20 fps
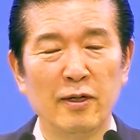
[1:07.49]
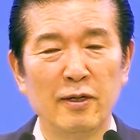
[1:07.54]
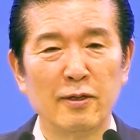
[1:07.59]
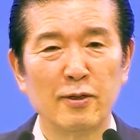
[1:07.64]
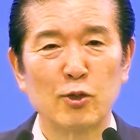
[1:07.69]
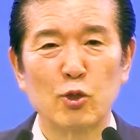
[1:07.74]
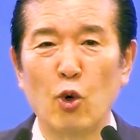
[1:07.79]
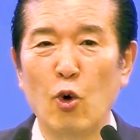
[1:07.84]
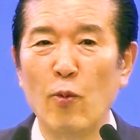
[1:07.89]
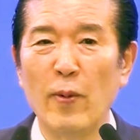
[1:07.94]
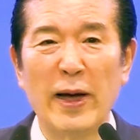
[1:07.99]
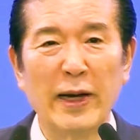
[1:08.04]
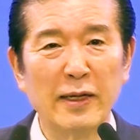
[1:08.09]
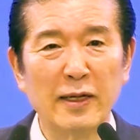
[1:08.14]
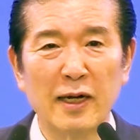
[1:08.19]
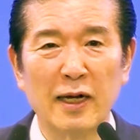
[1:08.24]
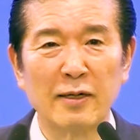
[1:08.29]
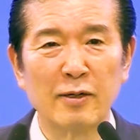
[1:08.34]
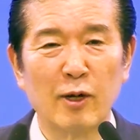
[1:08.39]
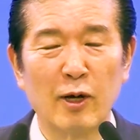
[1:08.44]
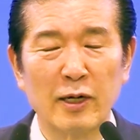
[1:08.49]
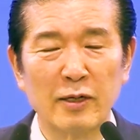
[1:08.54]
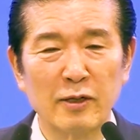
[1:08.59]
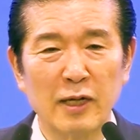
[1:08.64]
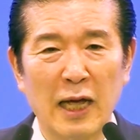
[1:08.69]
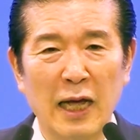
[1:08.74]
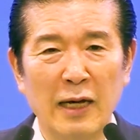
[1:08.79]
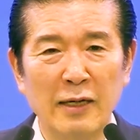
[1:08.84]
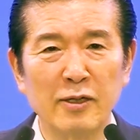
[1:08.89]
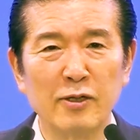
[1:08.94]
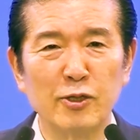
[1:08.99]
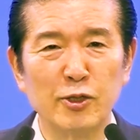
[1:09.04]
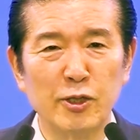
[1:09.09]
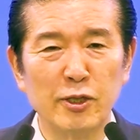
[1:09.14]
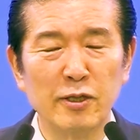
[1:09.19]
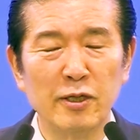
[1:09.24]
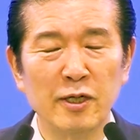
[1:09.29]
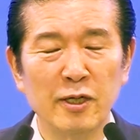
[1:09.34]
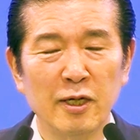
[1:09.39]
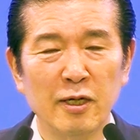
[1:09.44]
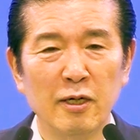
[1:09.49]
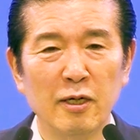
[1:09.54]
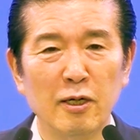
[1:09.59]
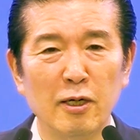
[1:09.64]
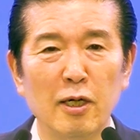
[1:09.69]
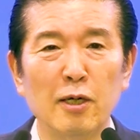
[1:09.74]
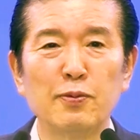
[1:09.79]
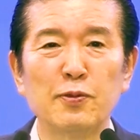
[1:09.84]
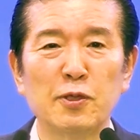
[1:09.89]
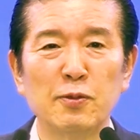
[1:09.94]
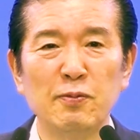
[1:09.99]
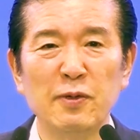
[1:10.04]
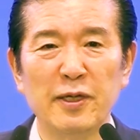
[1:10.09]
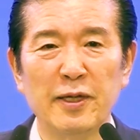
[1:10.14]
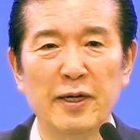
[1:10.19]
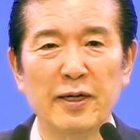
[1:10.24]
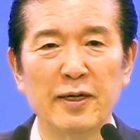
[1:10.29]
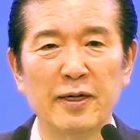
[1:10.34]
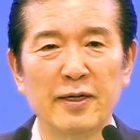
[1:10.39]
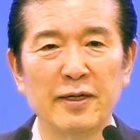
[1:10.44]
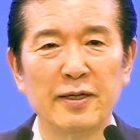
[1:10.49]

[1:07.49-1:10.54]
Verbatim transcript: 소망이라는 건, 한 것이 없습니다.